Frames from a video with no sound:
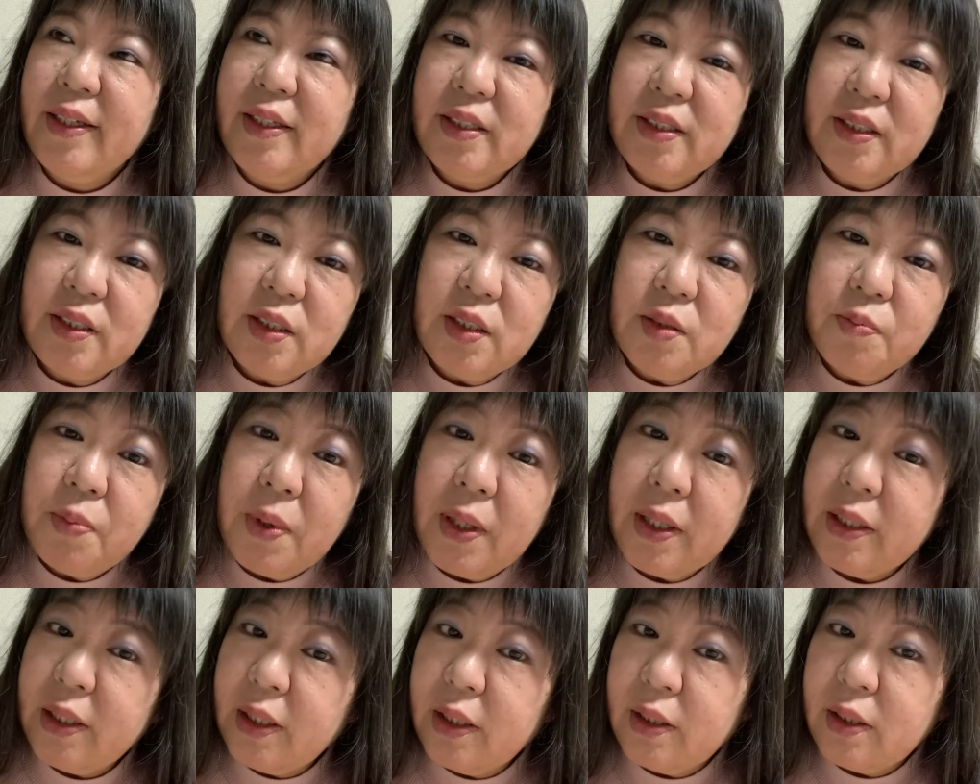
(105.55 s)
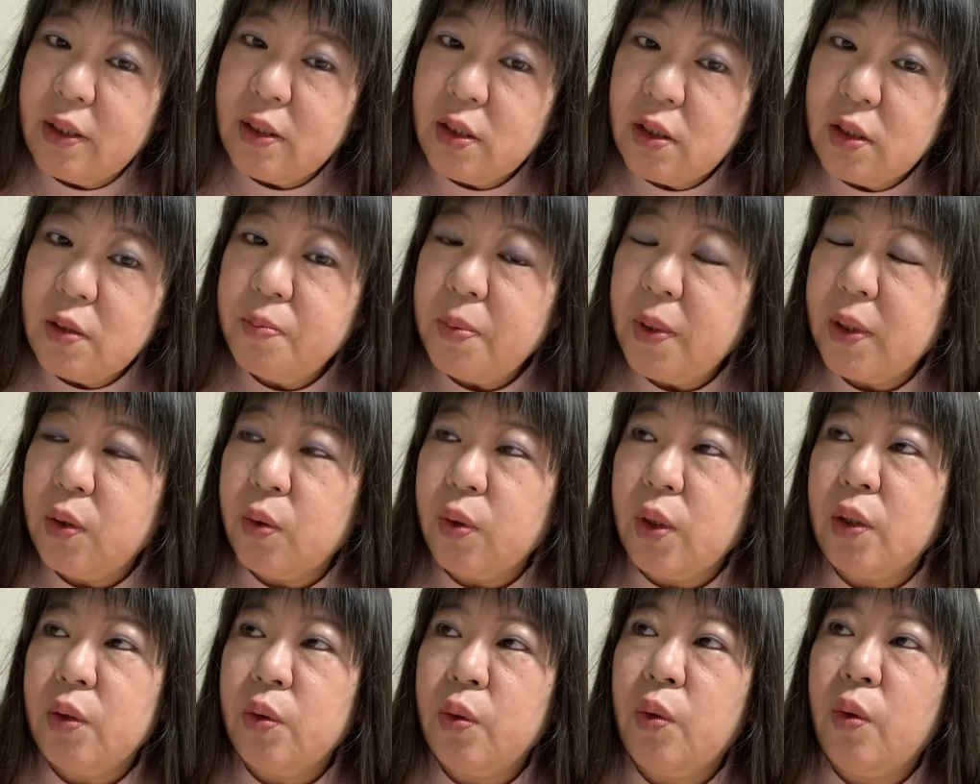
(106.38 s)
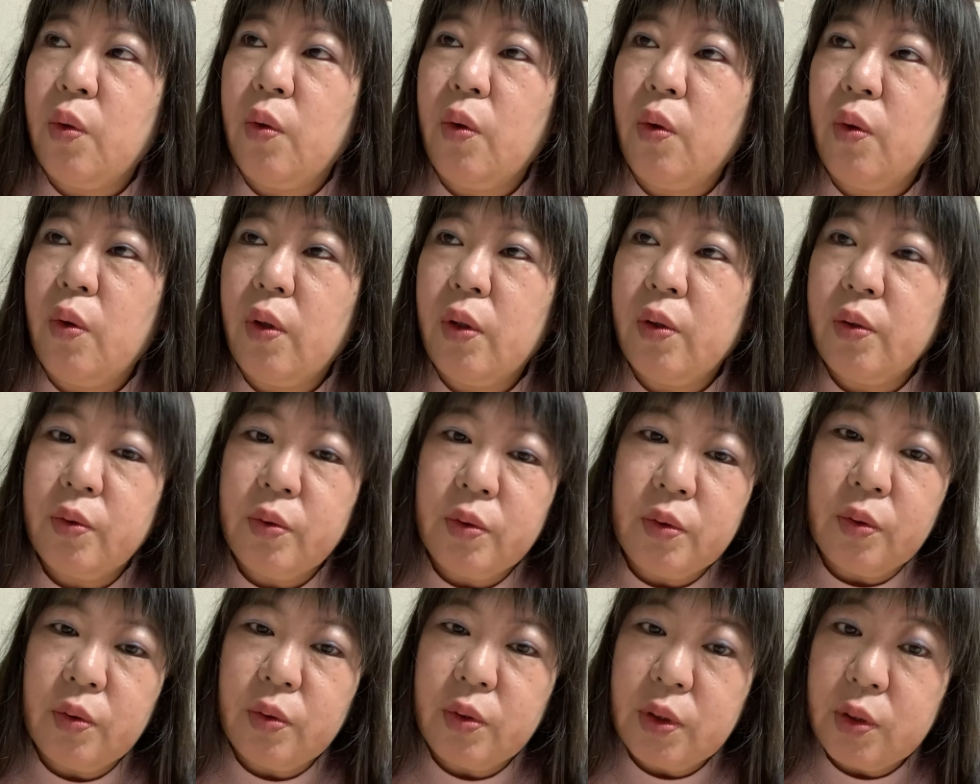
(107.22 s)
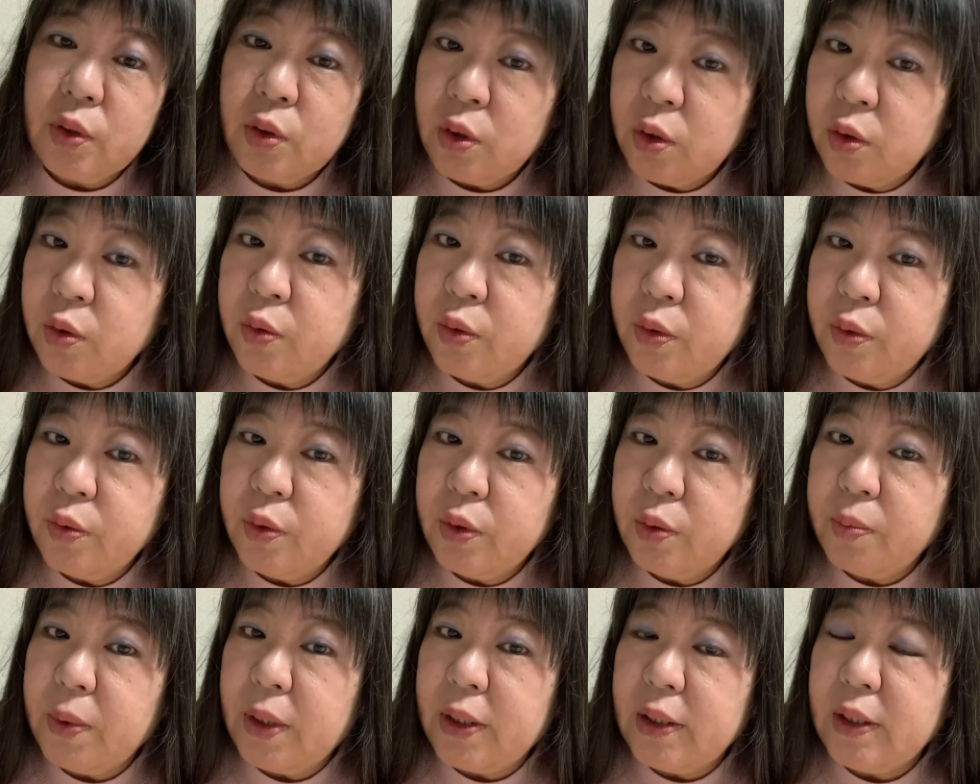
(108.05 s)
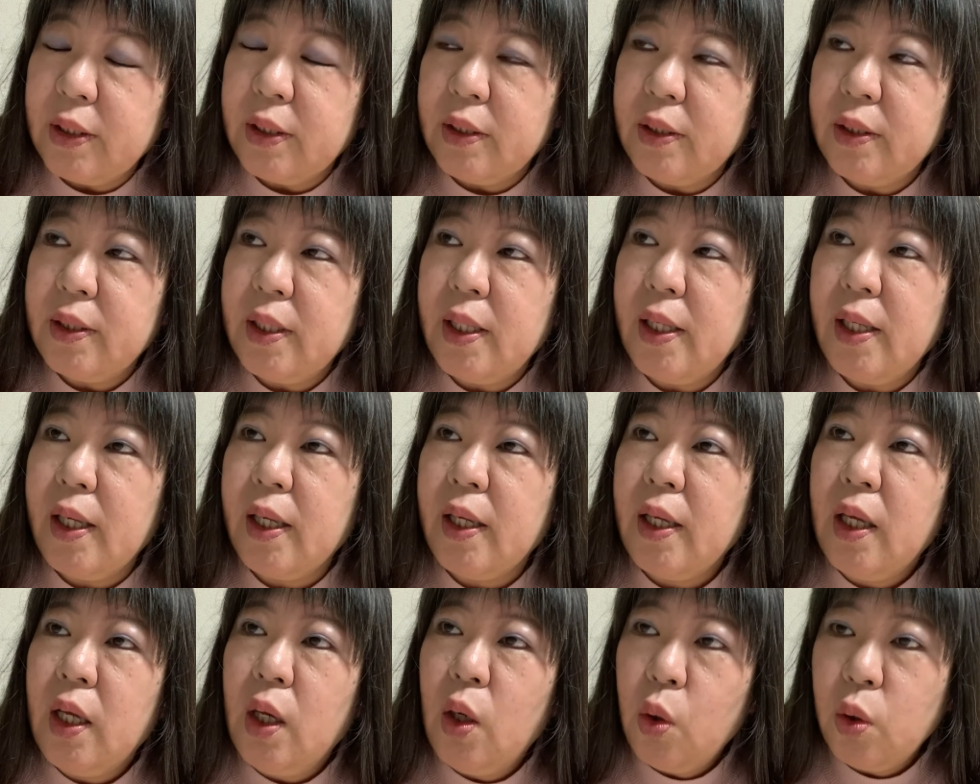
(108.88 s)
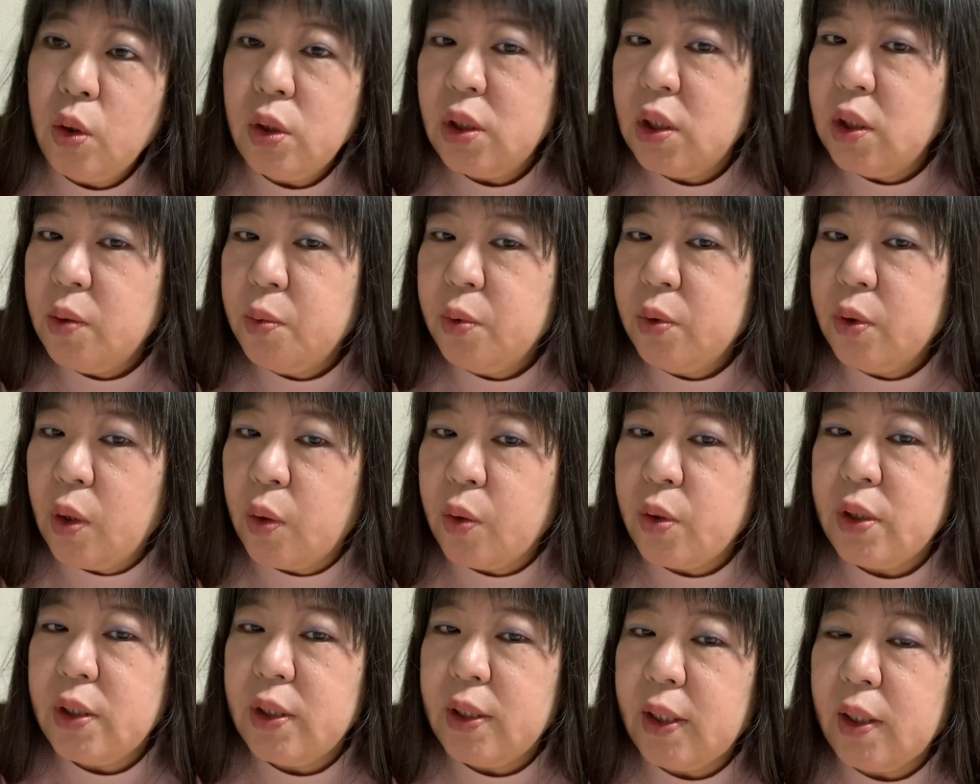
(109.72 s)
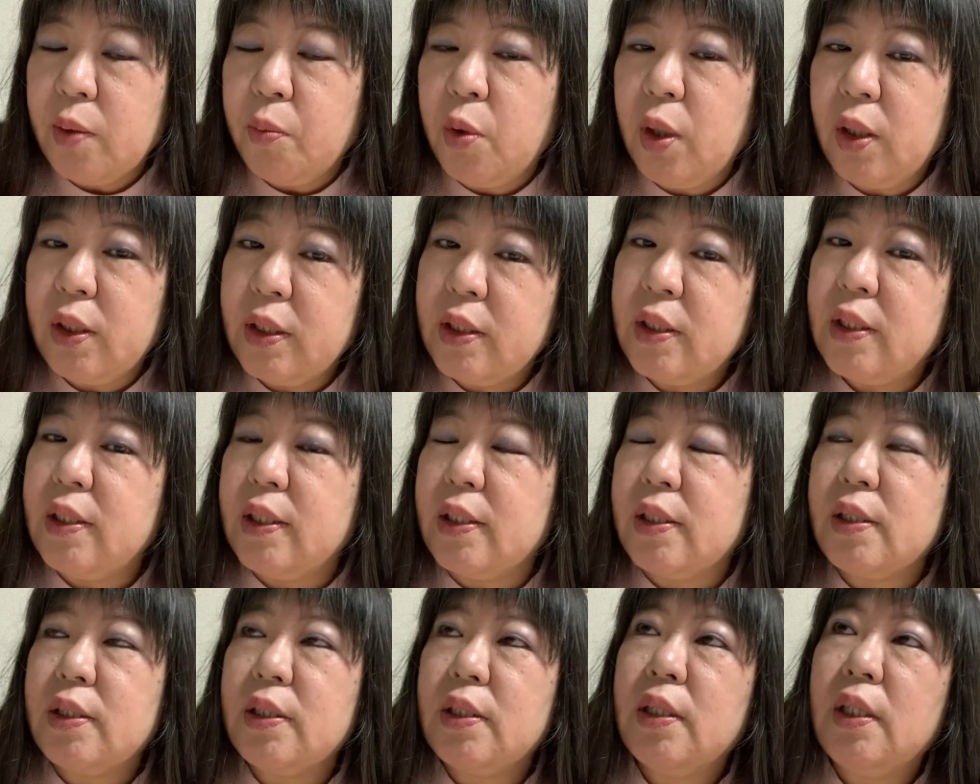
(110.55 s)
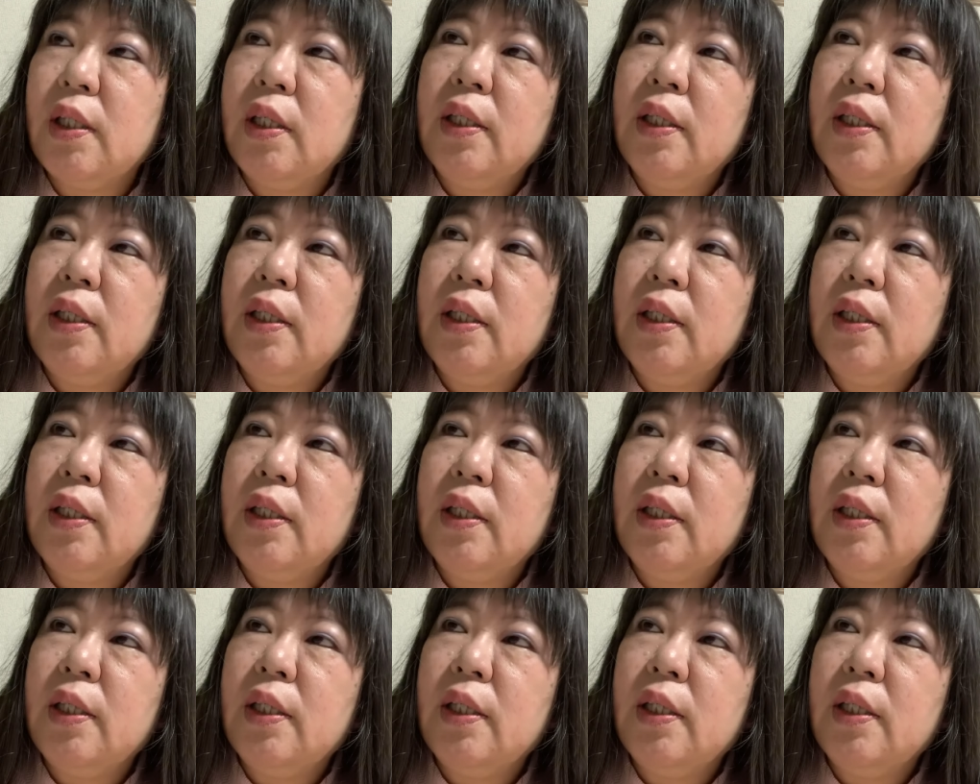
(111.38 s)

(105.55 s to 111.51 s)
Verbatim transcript: スーパーに、スーパーとかの、うん、と食品売り場に行って、欲しいものは欲しいだけもらってきていいです。